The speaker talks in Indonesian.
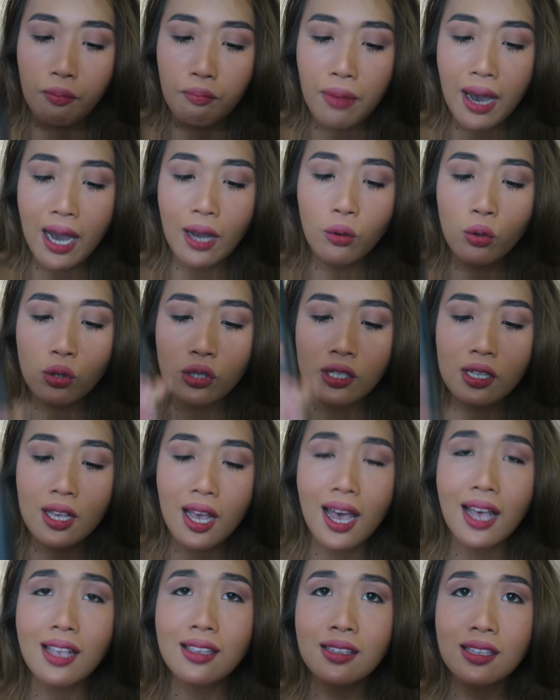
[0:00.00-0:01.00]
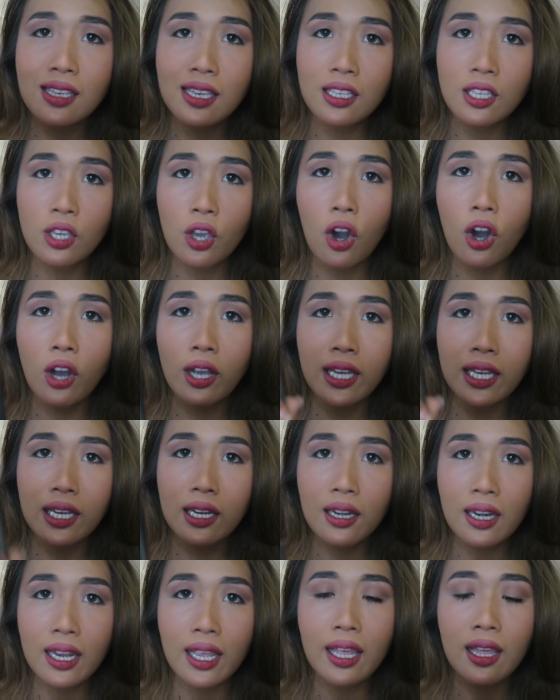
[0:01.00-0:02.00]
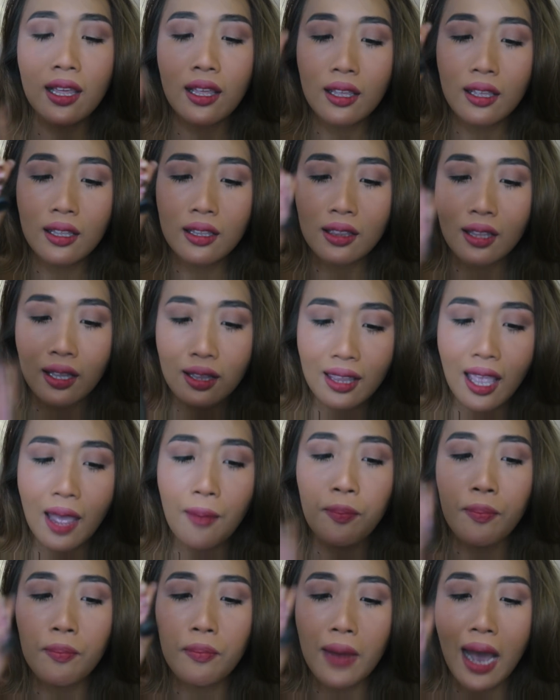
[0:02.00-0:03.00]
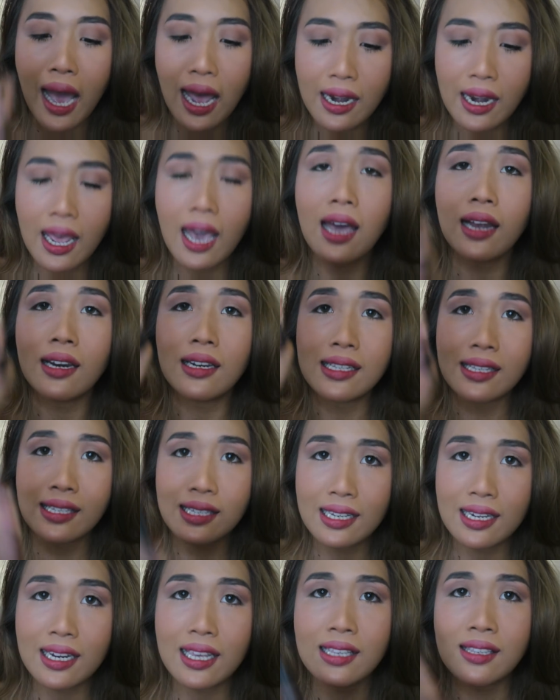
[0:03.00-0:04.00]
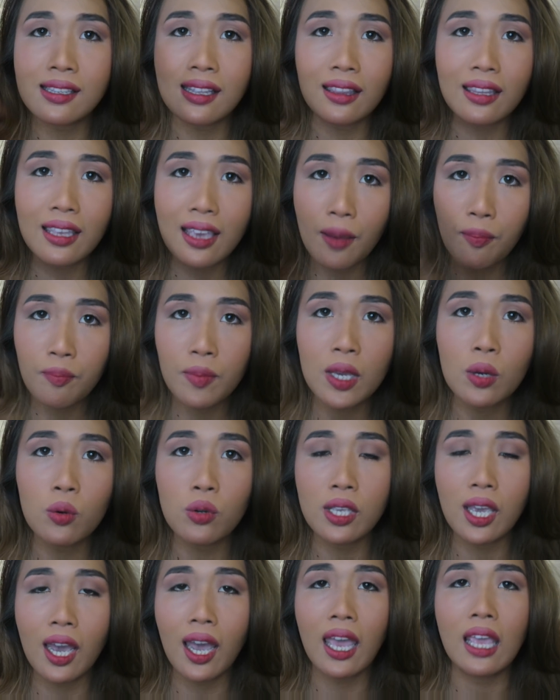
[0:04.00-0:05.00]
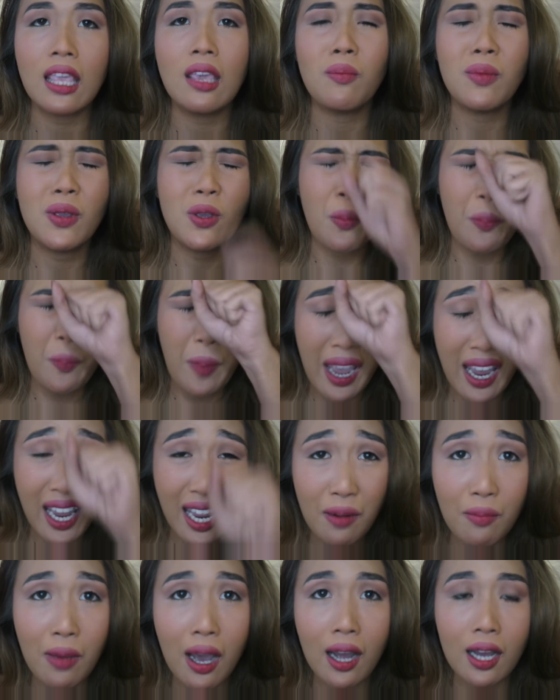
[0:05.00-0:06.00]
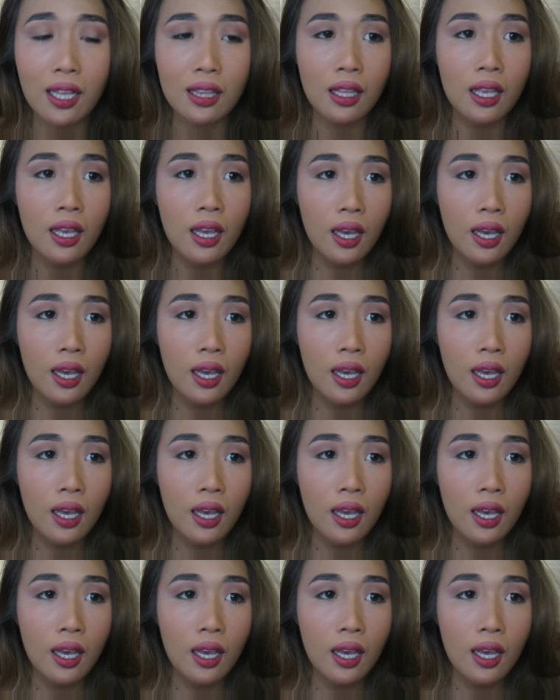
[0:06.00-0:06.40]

bagus nggak sih Nyo ini tetap ada di sini setiap minggunya kayaknya Minyo pengen banget